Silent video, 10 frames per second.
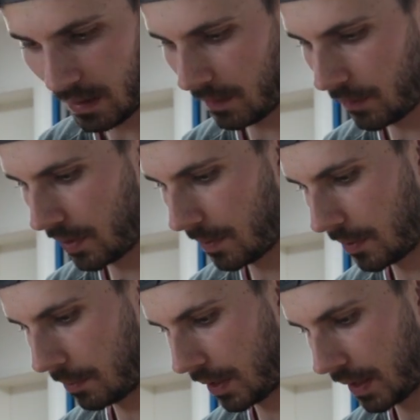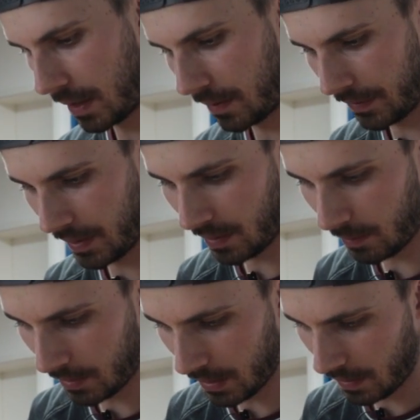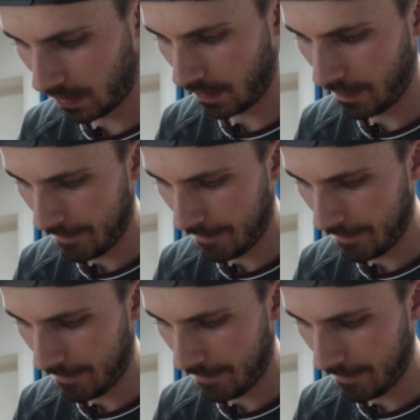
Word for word: Dann wird es mit dem Rakel festgemacht.